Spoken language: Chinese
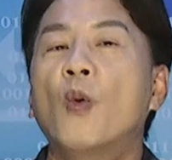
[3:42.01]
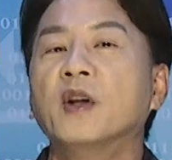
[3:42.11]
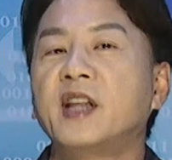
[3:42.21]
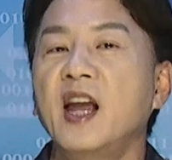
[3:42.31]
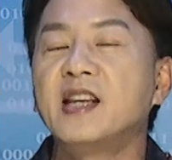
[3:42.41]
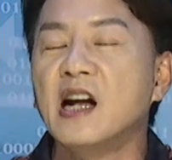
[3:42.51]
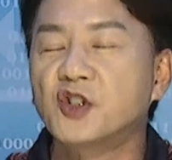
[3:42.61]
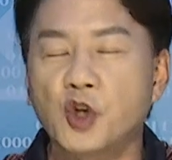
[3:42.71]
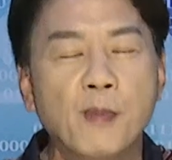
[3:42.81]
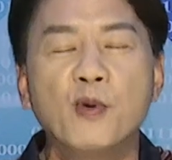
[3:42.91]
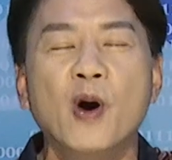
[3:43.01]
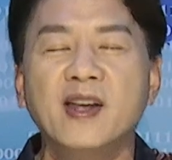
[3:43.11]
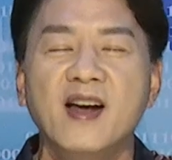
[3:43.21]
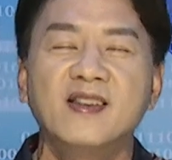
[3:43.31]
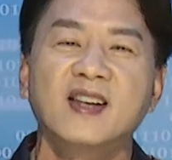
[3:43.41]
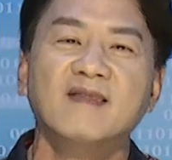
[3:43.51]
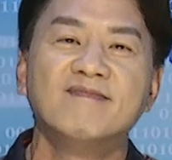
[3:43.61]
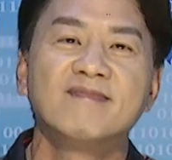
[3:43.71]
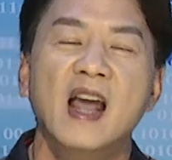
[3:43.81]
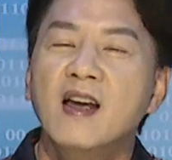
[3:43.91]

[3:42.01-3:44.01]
我等一下全部会验证，